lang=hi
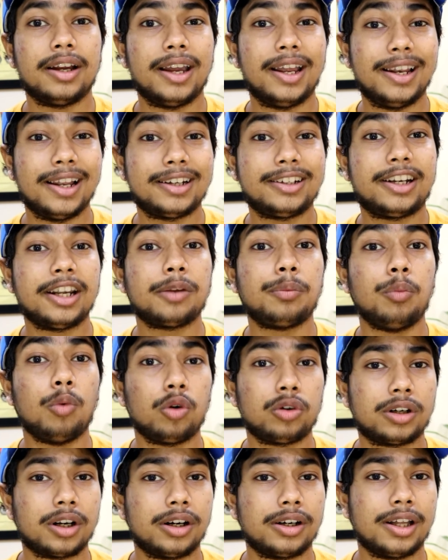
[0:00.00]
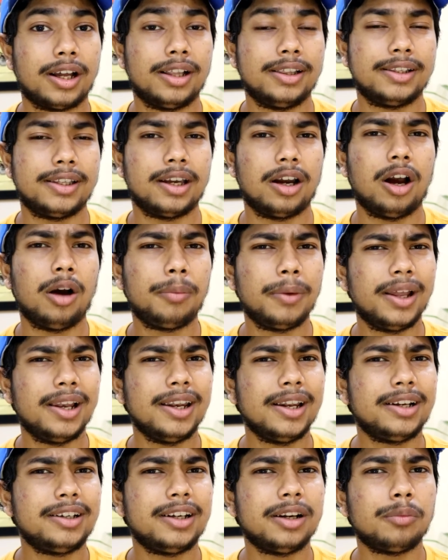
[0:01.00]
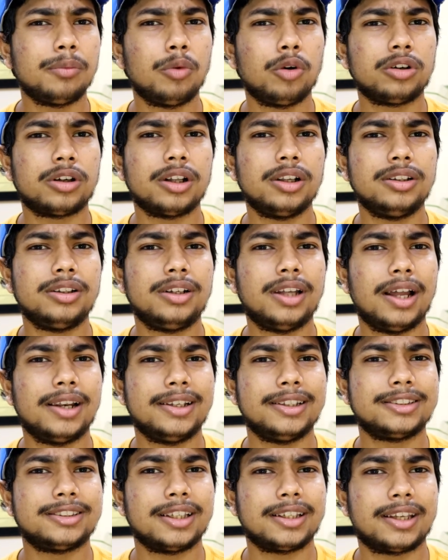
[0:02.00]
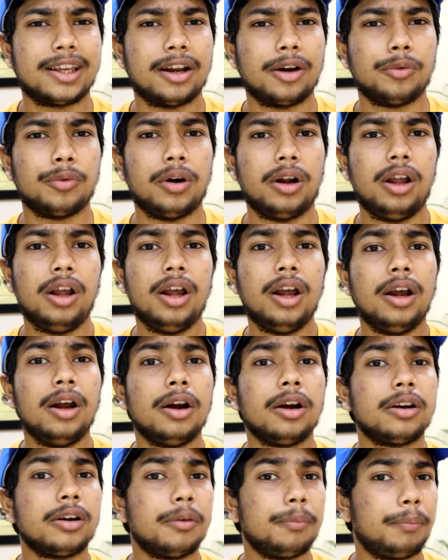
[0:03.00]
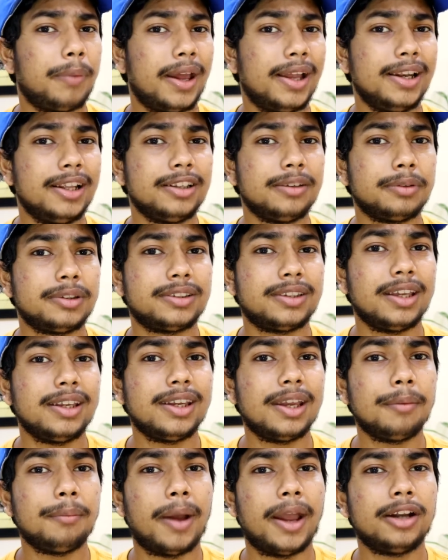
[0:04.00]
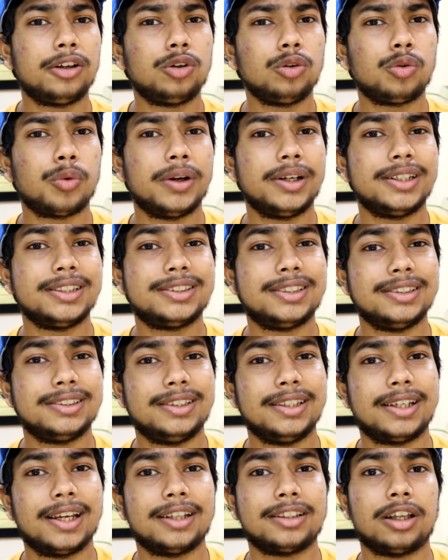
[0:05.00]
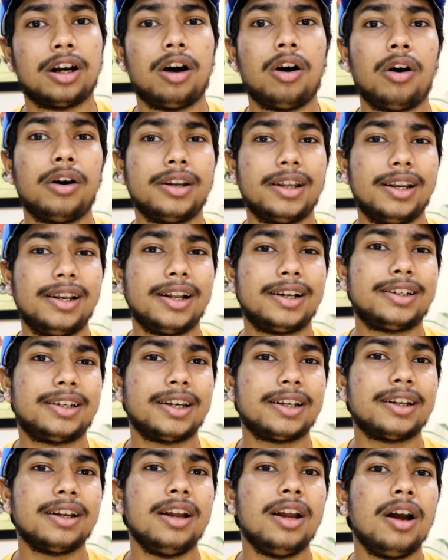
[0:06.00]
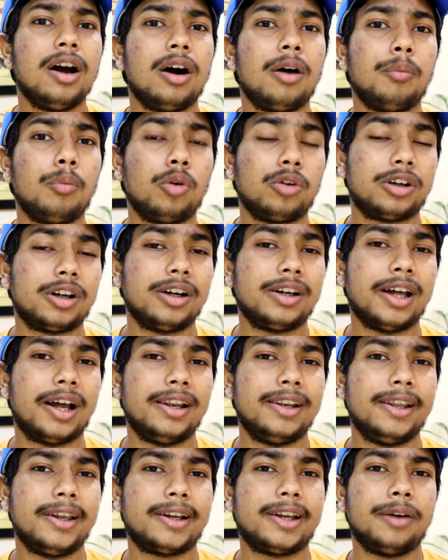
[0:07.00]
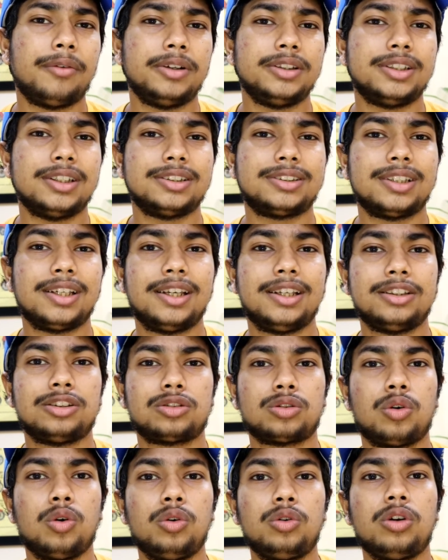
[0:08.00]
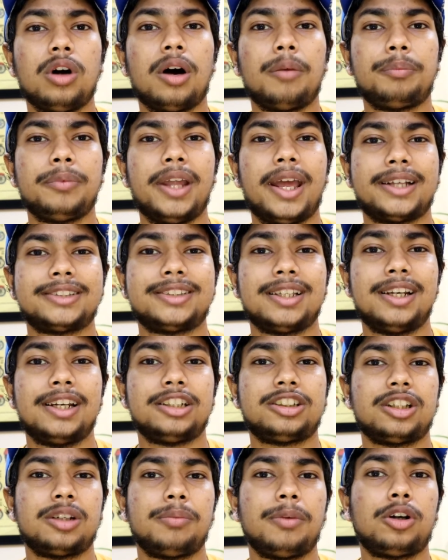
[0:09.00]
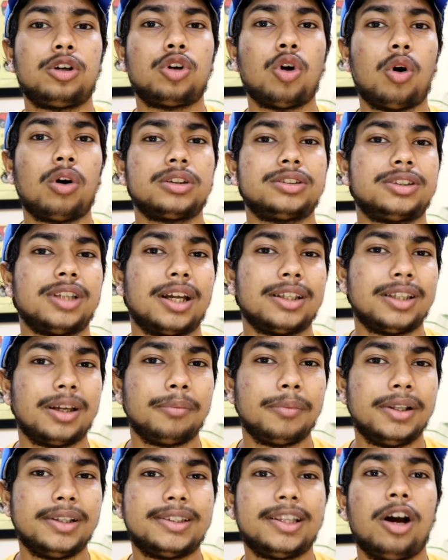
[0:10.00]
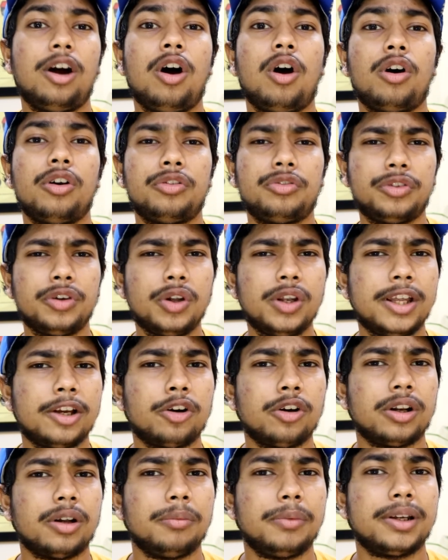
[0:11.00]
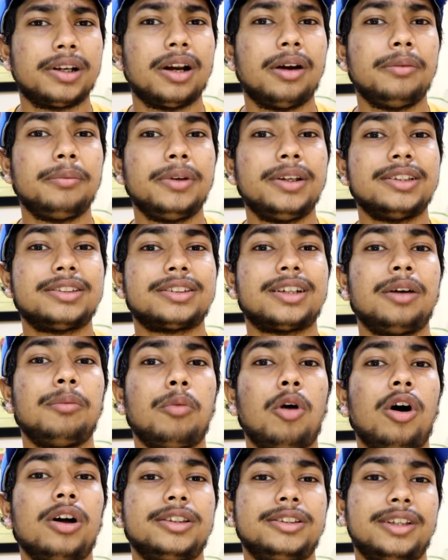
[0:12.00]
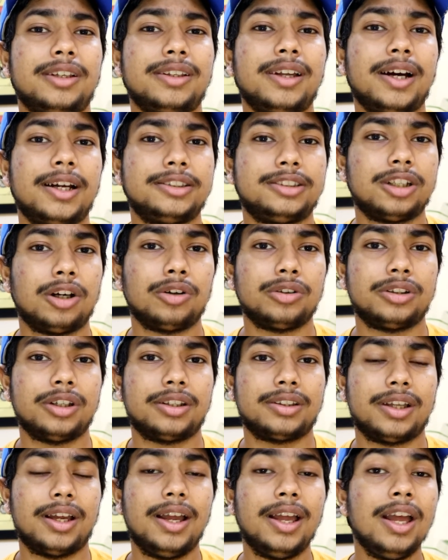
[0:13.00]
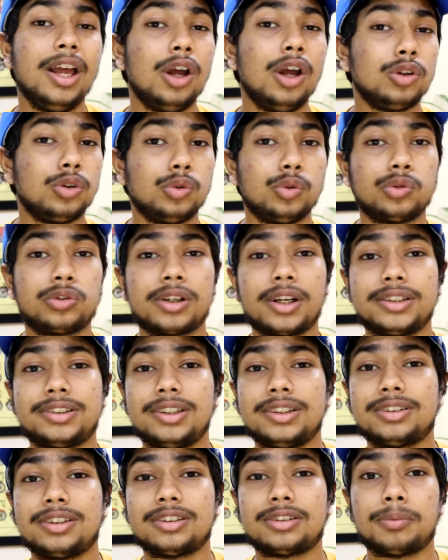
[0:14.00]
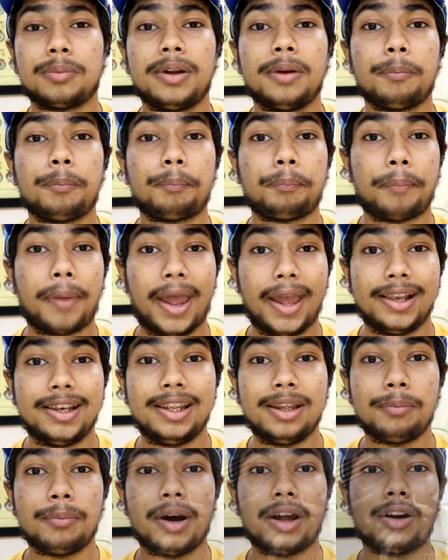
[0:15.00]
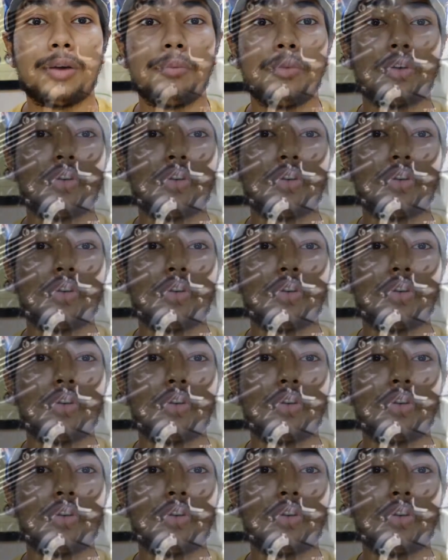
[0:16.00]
इलेक्ट्रिक मोटर डाल दिया अब इलेक्ट्रिक मोटर डालने से क्या हुआ पहले से ये बाइक 220 सीसी का था और इलेक्ट्रिक मोटर डालने के वजह से इसको अपने एक्सेलेशन में टॉर्क ज़्यादा मिलता और फ्यूल इकोनॉमी का भी इसका बहुत ज़्यादा अच्छा हो जाता दूसरा चीज़ इसमें पहली बार हम